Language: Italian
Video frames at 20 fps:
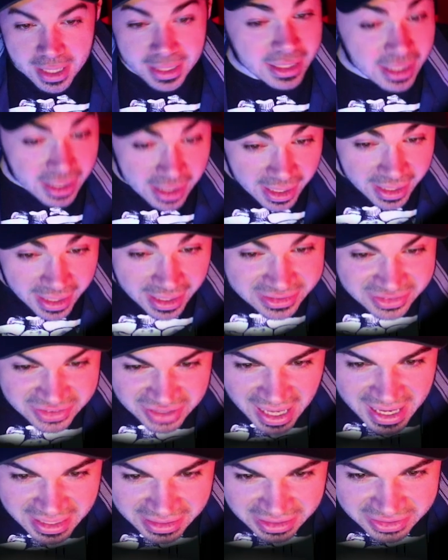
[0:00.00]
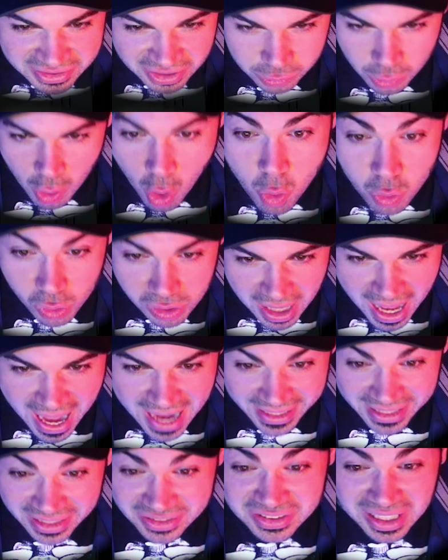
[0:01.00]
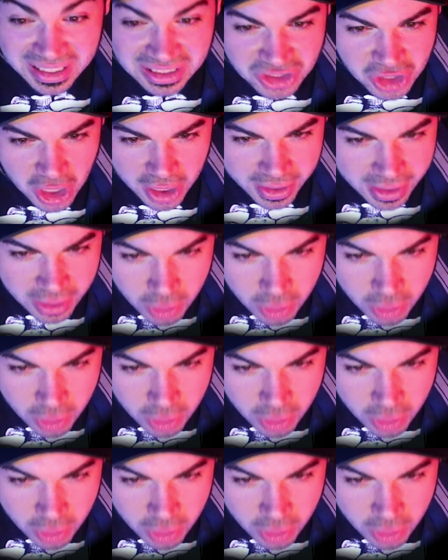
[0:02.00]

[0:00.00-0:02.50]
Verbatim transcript: E la ragazza ha iniziato a urlare e scalciare